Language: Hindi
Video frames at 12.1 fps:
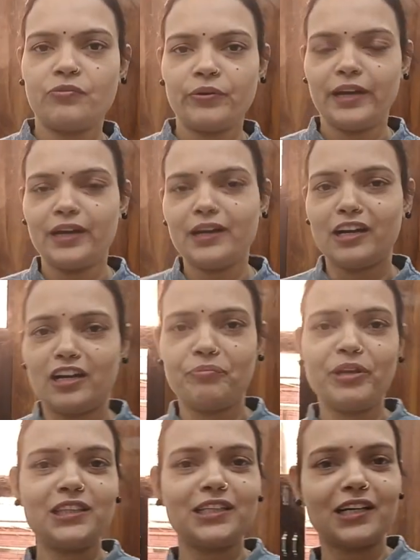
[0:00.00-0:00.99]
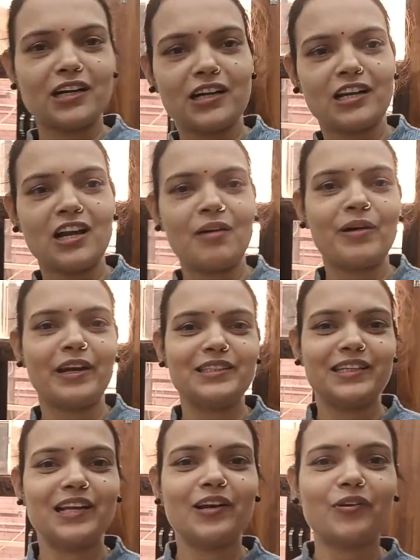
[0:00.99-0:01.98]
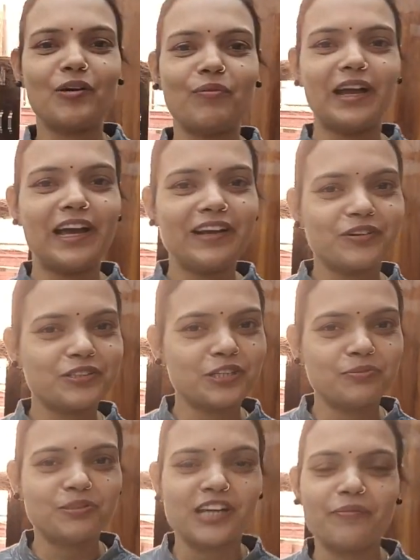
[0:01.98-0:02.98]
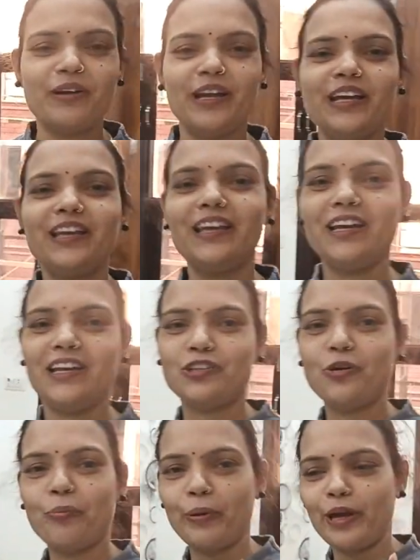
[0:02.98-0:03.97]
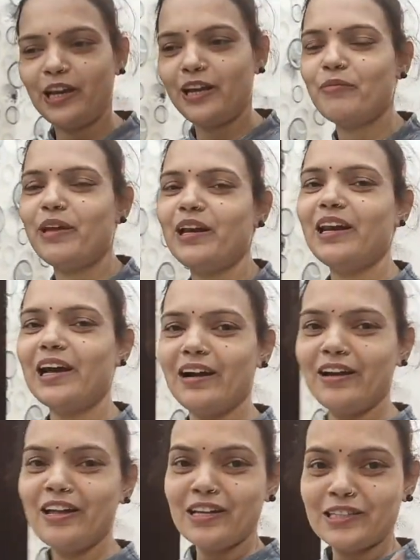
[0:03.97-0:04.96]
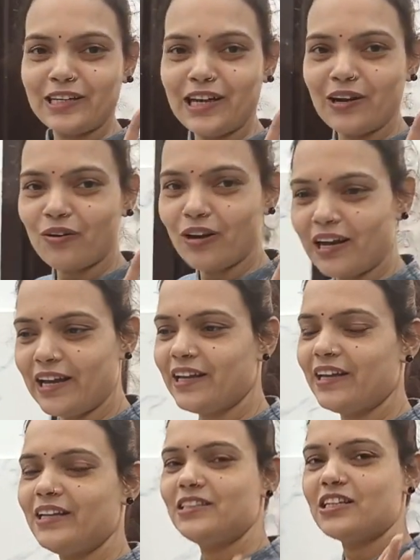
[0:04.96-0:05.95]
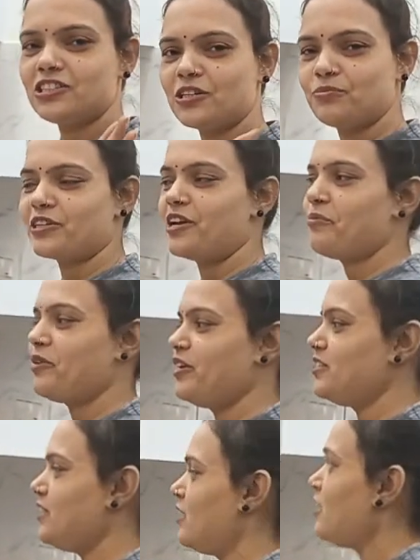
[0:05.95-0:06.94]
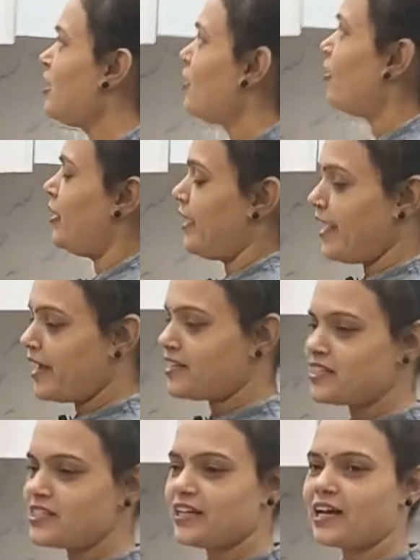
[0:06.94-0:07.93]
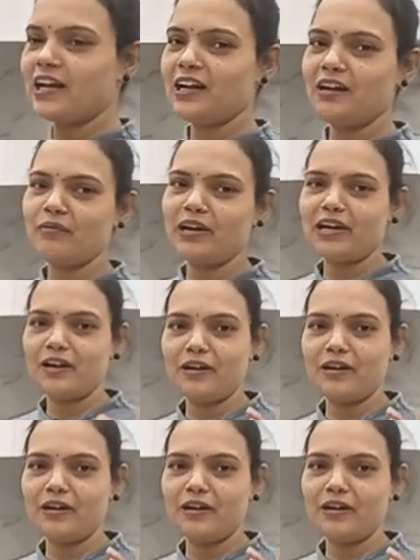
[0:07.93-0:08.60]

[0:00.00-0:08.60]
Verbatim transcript: तो फ्रेंड अभी तक अगर हमारे चैनल को आप लाइक और सब्सक्राइब नहीं किए हैं तो पहले मेरे चैनल को लाइक कीजिए सब्सक्राइब कीजिए एक चीज दिखाने